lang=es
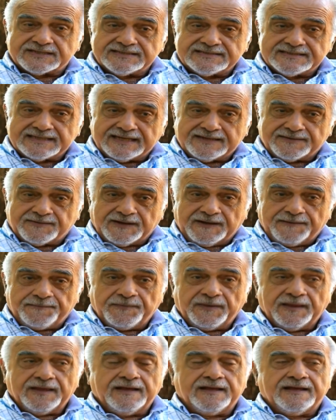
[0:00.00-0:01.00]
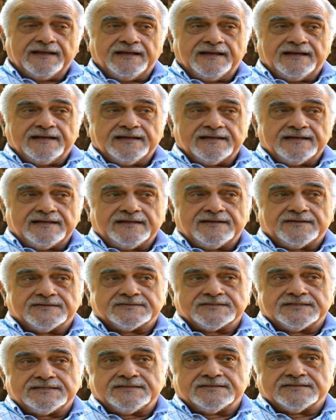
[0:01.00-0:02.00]
en hierba. Y
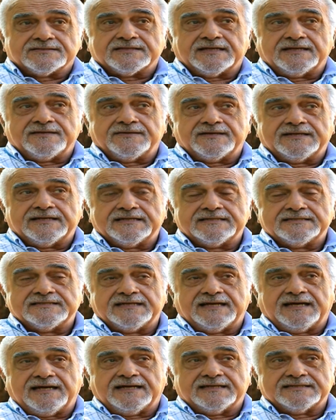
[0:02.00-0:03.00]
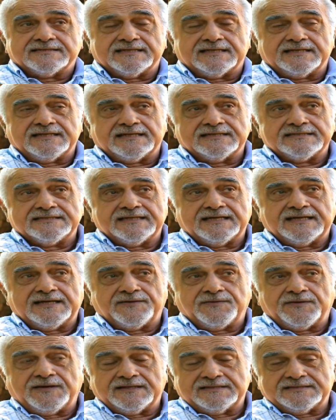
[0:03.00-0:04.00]
los indios se iban allá a hacer la
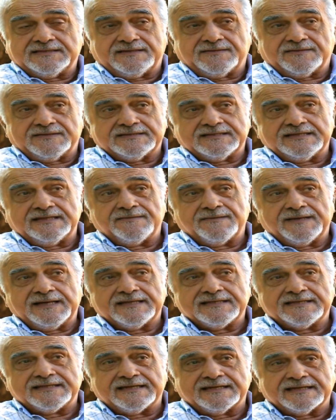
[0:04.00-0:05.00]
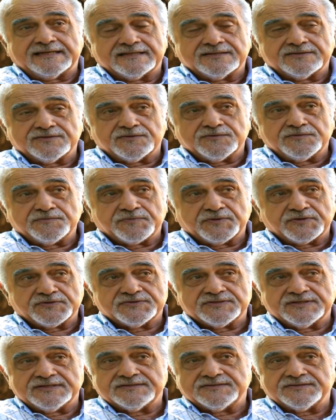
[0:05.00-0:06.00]
hierba, hierba silvestre, que es todo un
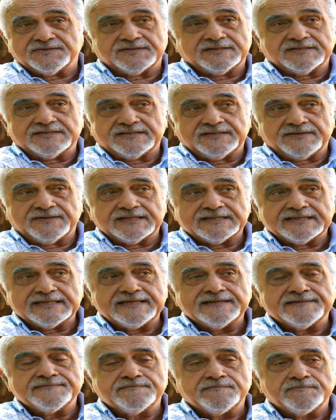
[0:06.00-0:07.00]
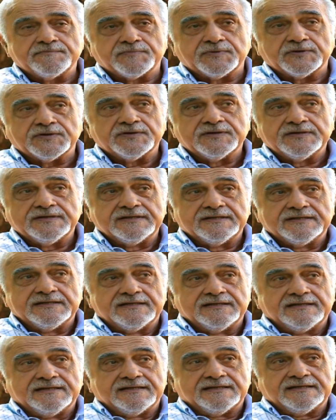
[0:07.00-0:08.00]
proceso que lleva tiempo,
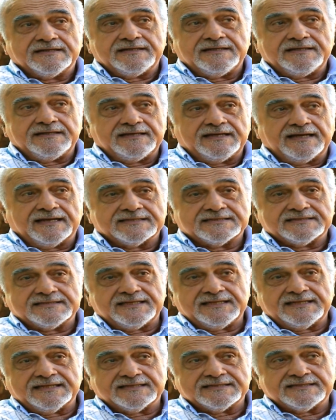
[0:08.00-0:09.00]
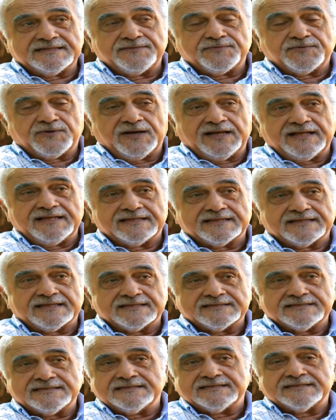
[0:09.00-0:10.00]
y las idas y
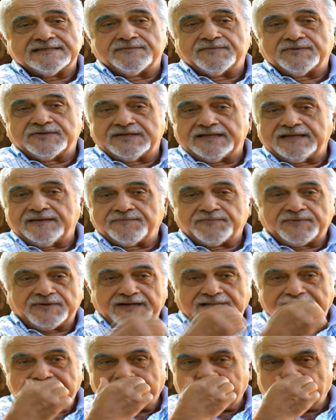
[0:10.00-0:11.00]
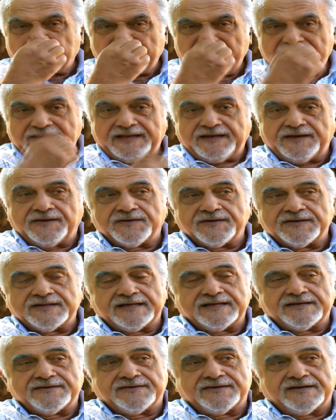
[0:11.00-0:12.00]
vueltas, y se morían por el camino,
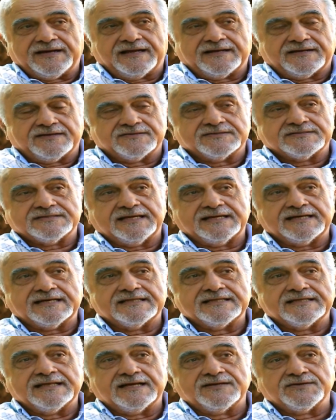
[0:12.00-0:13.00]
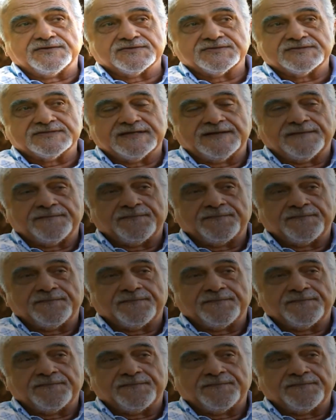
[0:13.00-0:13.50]
y era una cosa escandalosa.